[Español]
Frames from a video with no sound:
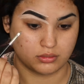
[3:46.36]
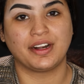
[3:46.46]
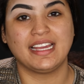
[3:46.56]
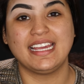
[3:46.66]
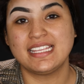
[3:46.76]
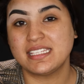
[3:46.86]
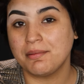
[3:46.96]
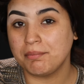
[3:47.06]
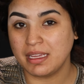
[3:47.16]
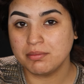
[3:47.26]
Ahora
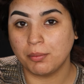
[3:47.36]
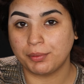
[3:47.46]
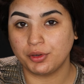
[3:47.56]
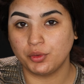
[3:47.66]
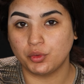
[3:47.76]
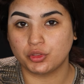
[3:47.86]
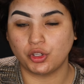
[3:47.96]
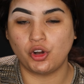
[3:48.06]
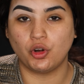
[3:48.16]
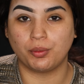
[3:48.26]
ese mismo
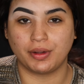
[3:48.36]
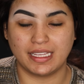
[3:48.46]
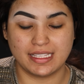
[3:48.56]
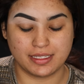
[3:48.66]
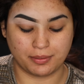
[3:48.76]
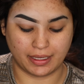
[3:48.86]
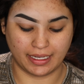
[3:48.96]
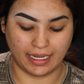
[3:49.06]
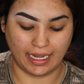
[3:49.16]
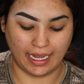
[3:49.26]
producto lo voy a
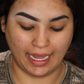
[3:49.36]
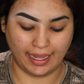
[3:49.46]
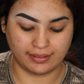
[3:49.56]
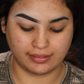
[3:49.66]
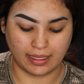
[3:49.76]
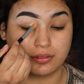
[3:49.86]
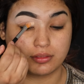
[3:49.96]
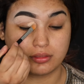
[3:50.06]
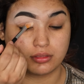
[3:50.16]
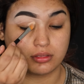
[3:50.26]
llevar hasta
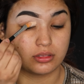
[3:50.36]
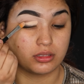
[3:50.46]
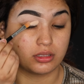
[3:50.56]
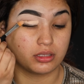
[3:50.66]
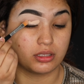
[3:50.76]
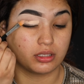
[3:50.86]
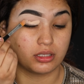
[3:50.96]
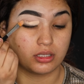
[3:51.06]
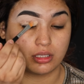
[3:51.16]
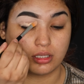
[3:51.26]
mi párpado
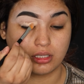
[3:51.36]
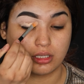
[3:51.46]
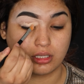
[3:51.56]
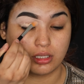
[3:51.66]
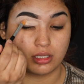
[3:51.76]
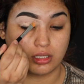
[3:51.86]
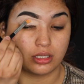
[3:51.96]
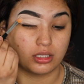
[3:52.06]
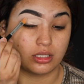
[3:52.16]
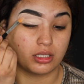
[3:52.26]
y lo voy a
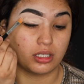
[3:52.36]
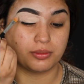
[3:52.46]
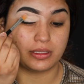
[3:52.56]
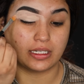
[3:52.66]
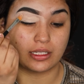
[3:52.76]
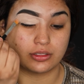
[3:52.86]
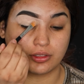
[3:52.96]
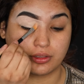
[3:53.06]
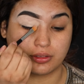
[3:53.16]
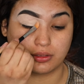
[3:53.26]
ir
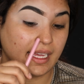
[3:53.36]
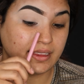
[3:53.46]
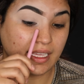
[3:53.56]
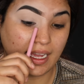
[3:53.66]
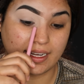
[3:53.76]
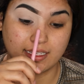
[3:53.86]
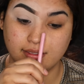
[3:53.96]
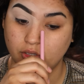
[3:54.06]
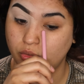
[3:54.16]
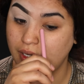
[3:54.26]
difuminando. Esta área
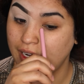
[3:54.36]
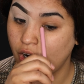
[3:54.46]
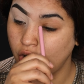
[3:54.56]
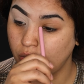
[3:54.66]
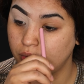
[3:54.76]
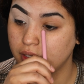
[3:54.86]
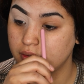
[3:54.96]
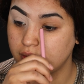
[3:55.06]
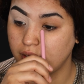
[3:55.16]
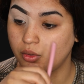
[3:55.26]
se suele
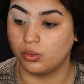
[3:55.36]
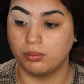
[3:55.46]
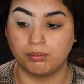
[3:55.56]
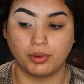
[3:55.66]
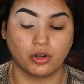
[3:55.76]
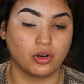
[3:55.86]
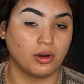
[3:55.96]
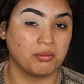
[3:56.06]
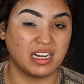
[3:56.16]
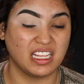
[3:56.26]
oscurecer un
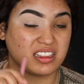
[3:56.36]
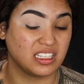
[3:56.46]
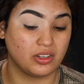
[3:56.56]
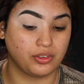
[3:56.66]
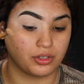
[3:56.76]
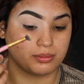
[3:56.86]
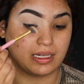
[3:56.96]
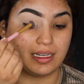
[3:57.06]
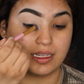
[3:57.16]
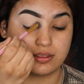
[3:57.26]
poco más de lo
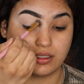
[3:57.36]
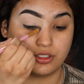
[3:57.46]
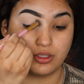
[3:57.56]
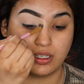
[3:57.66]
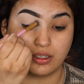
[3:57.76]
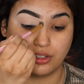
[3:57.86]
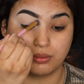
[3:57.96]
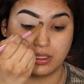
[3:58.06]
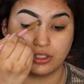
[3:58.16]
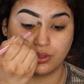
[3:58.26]
normal, así que yo les
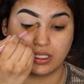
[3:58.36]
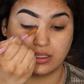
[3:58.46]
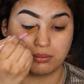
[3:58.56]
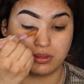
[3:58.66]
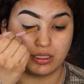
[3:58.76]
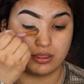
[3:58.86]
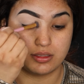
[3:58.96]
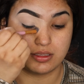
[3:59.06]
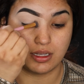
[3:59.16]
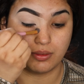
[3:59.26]
recomiendo que
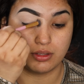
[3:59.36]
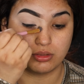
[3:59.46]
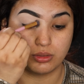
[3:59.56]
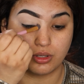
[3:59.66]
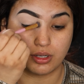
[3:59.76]
también lleven su